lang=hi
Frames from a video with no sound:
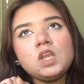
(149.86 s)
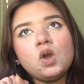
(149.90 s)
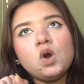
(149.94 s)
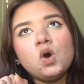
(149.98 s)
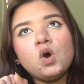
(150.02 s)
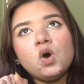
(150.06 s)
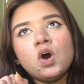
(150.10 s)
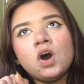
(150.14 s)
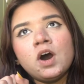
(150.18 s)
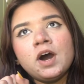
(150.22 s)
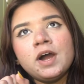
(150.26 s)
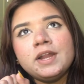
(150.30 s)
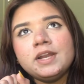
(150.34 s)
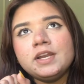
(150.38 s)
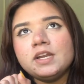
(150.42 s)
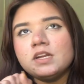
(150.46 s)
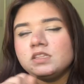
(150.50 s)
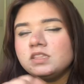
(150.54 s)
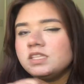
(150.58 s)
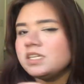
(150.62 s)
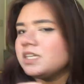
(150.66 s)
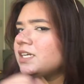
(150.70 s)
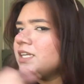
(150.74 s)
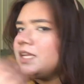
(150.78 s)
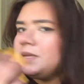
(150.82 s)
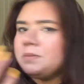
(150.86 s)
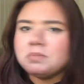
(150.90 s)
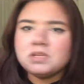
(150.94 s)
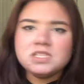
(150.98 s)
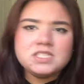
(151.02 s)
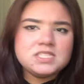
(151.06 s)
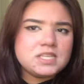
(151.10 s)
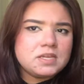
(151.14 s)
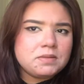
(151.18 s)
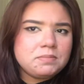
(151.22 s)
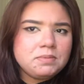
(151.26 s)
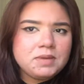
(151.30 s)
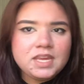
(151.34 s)
और
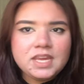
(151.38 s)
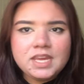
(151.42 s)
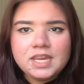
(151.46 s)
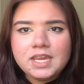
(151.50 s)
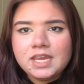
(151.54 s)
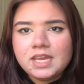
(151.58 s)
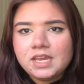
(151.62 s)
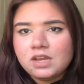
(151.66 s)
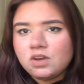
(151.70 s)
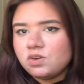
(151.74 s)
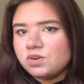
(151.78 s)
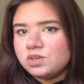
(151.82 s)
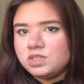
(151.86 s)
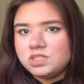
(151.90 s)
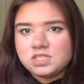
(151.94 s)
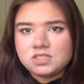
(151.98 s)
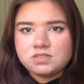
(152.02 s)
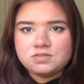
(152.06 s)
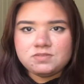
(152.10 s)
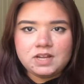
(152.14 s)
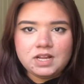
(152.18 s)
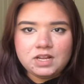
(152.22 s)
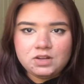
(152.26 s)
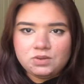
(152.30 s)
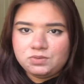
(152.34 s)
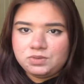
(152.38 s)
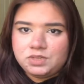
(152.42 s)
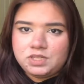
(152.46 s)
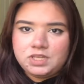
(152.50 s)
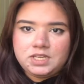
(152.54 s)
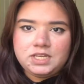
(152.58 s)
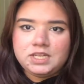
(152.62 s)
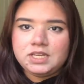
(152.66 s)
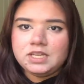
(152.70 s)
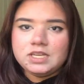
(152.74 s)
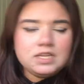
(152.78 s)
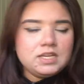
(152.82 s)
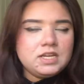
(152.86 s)
तकरीबन सभी कोर्सेज वालों
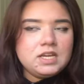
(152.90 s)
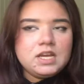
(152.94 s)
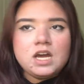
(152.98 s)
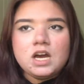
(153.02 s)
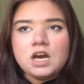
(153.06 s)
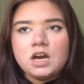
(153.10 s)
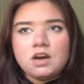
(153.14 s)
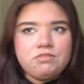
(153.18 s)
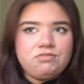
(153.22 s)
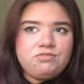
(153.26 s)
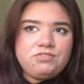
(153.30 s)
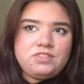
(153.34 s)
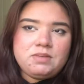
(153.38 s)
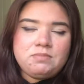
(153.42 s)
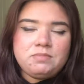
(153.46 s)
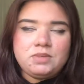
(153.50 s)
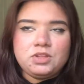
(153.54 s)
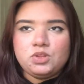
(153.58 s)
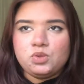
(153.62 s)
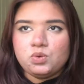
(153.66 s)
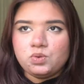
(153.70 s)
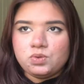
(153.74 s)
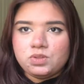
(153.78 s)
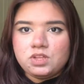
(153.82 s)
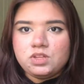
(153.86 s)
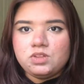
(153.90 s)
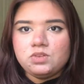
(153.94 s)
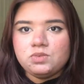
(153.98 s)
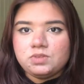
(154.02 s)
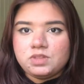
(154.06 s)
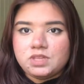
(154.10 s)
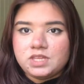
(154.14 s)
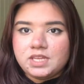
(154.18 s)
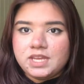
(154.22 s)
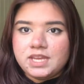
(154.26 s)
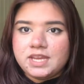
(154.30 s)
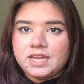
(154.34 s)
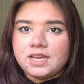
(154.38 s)
की हफ्ते में दो दिन
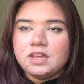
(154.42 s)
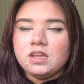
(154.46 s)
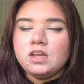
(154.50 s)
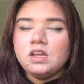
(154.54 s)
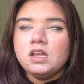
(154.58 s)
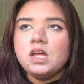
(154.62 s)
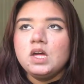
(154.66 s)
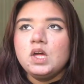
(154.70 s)
होती हैं